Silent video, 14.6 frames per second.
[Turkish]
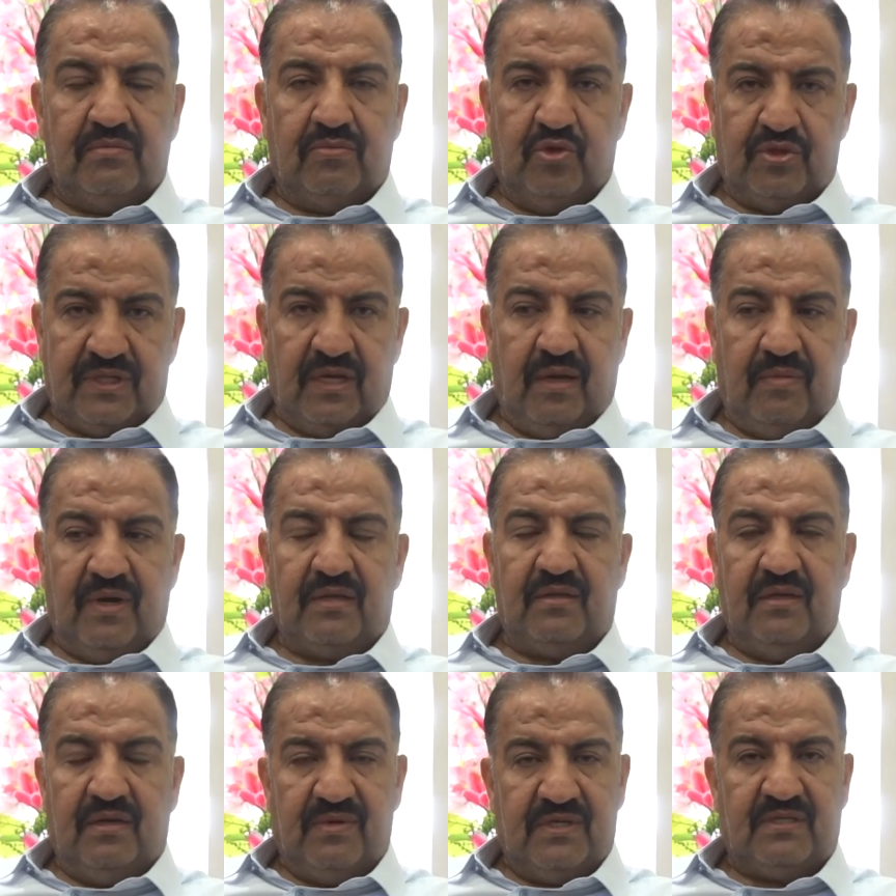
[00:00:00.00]
Bu sene
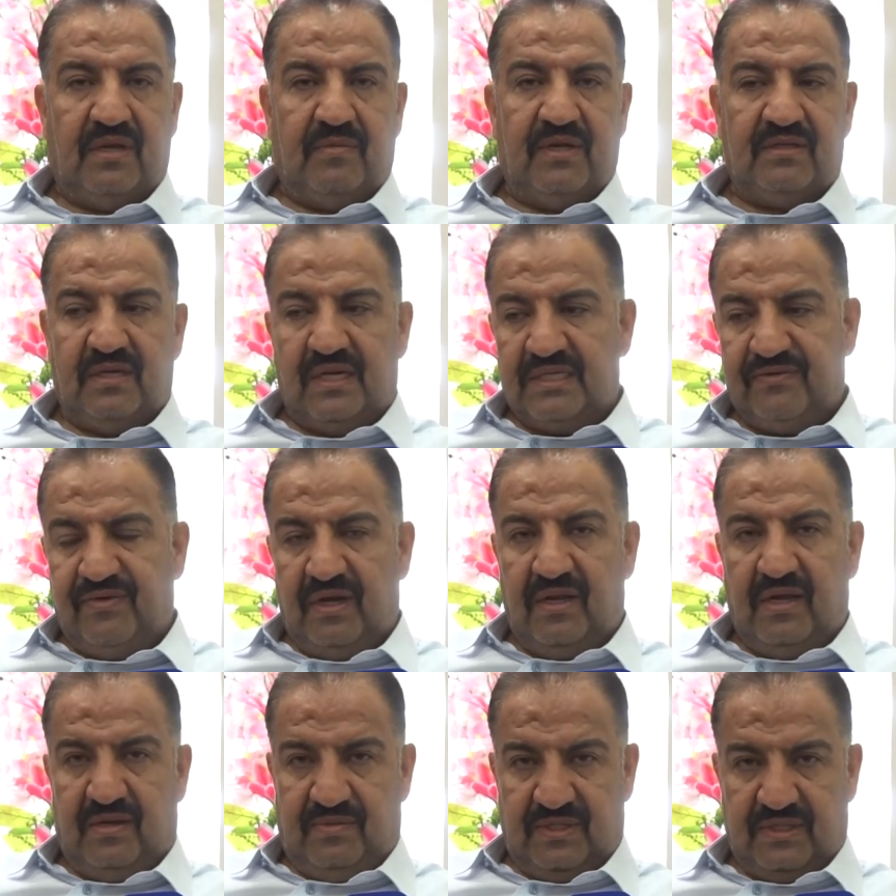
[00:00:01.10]
baktığımız zaman
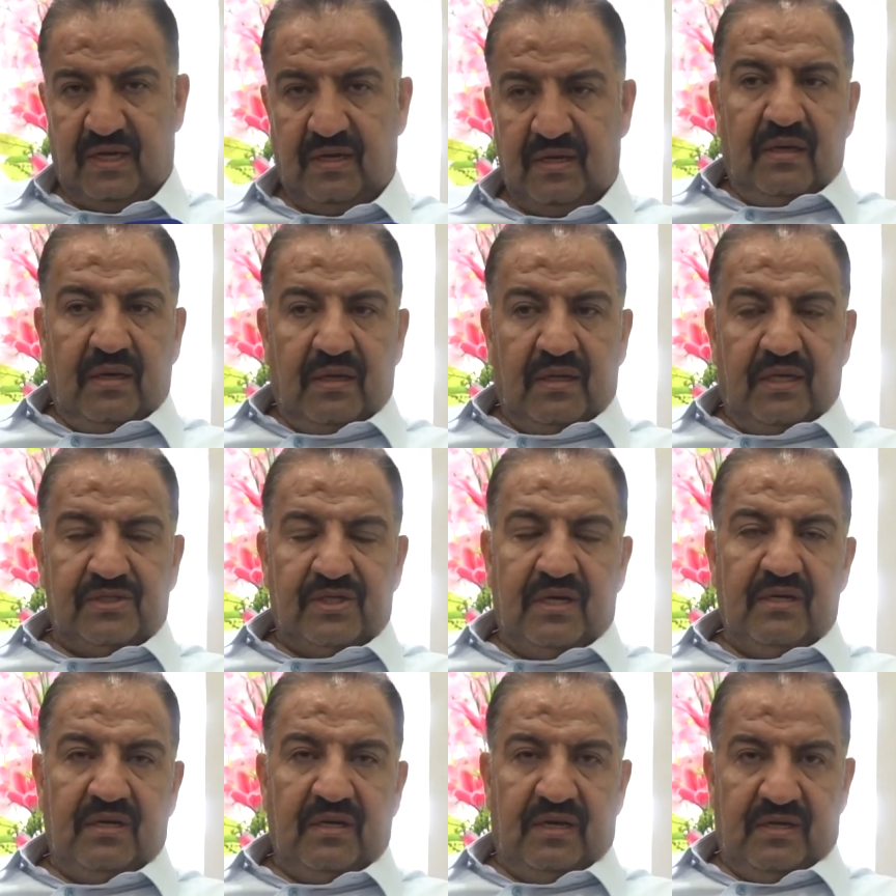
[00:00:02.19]
transferlerimize
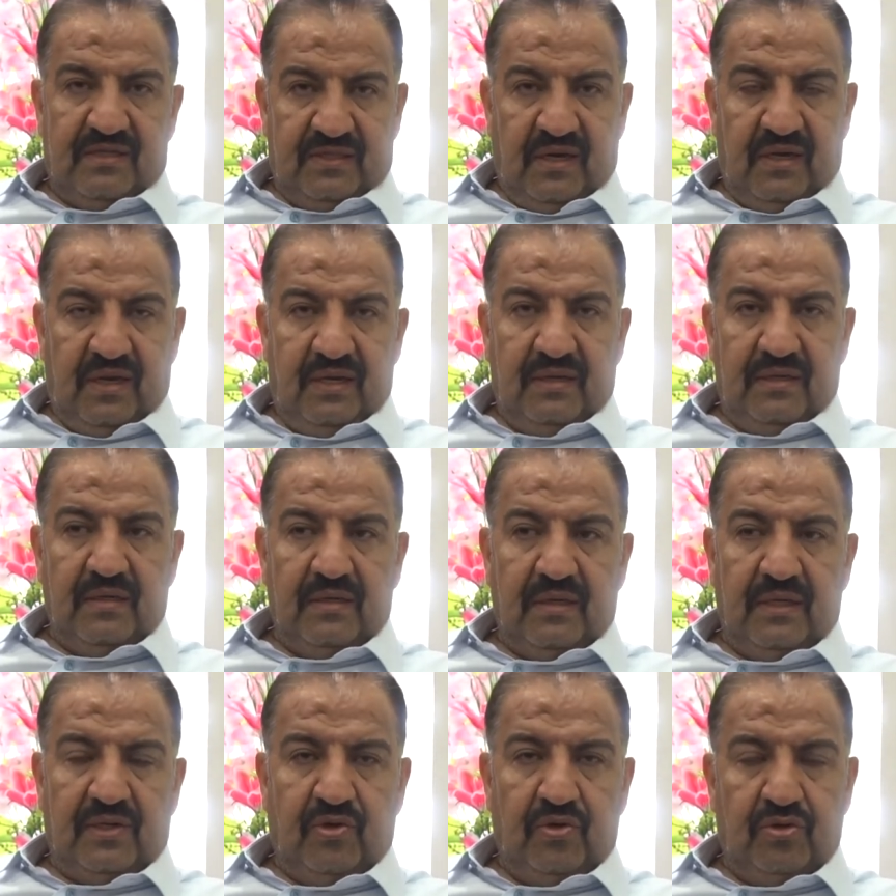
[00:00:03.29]
geçen yıla nazaren
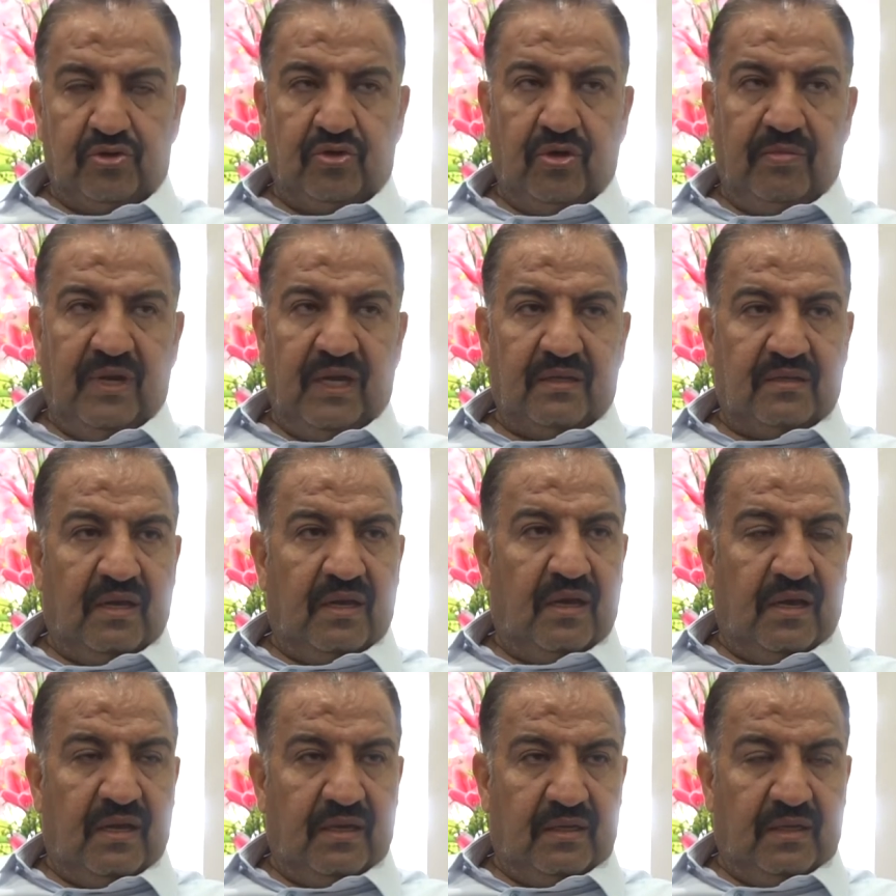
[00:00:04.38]
2-3 gömlek
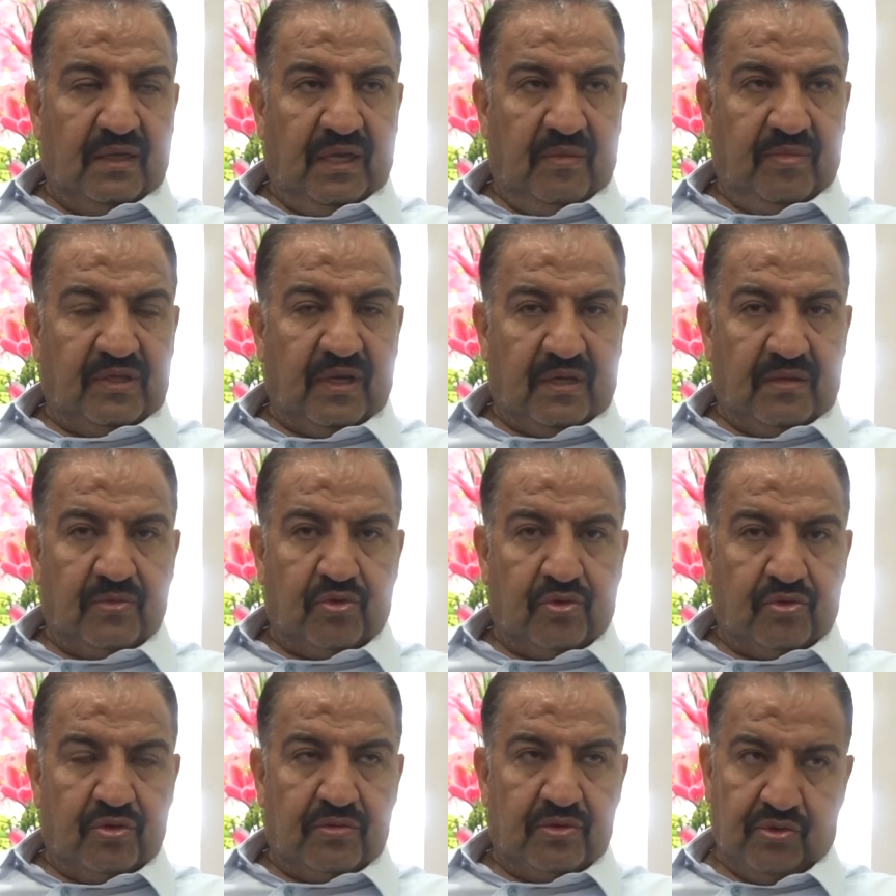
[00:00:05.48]
daha iyi bir takım
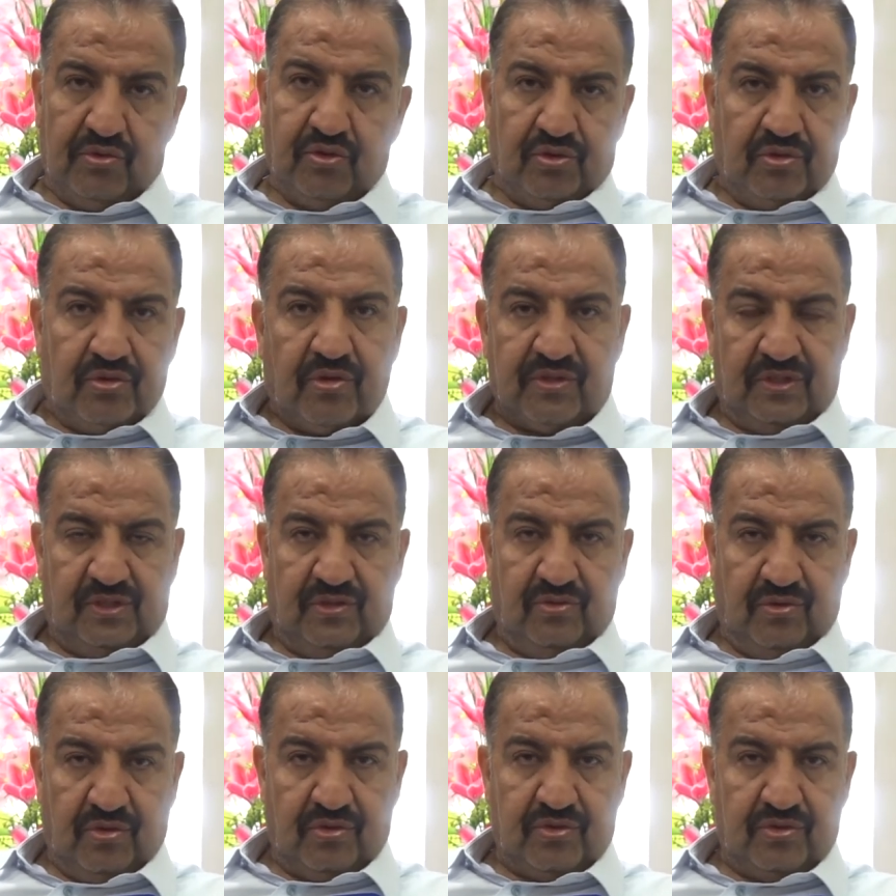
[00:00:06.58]
kurduğumuzu düşünüyoruz işin
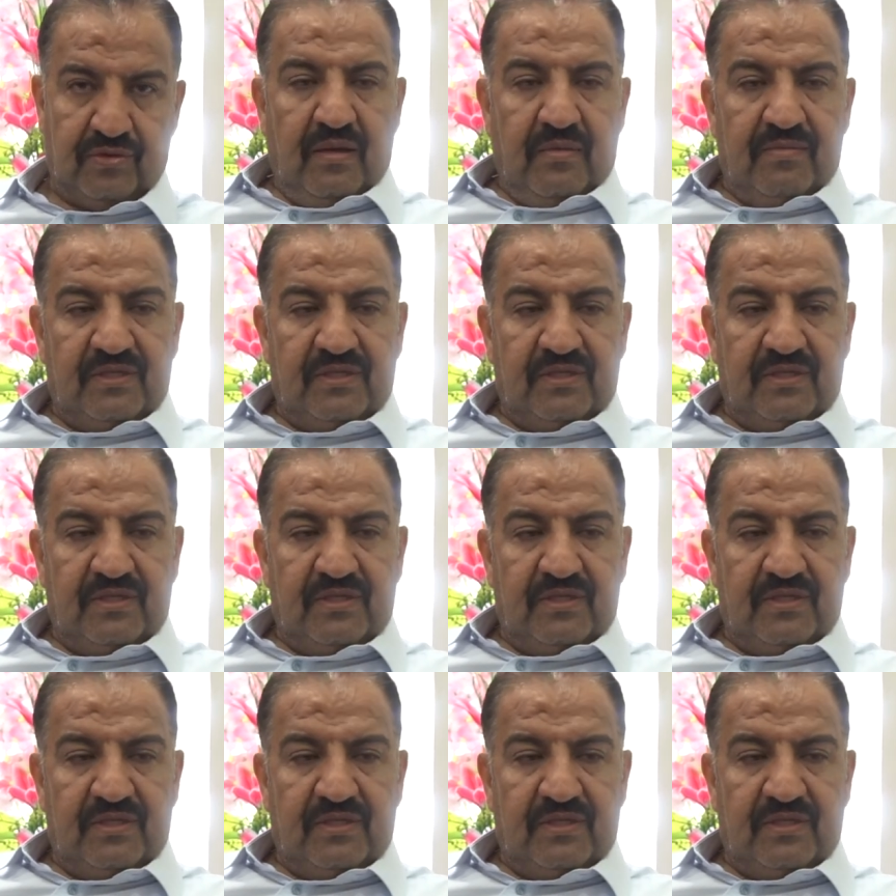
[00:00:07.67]
doğrusu.